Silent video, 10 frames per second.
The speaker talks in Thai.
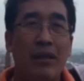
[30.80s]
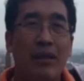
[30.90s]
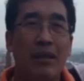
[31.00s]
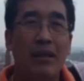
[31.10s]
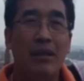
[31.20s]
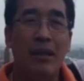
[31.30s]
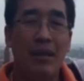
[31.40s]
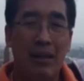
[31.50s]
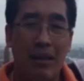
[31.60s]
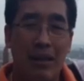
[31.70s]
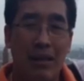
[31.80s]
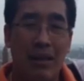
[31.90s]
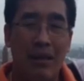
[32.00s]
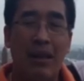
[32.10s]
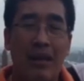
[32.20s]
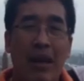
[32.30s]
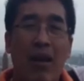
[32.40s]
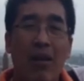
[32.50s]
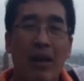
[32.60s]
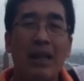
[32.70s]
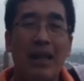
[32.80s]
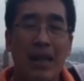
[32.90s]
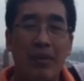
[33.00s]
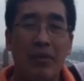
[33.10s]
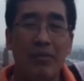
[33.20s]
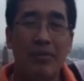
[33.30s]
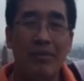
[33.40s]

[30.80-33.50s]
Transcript: กเดินได้คล่องขึ้นนะครับผม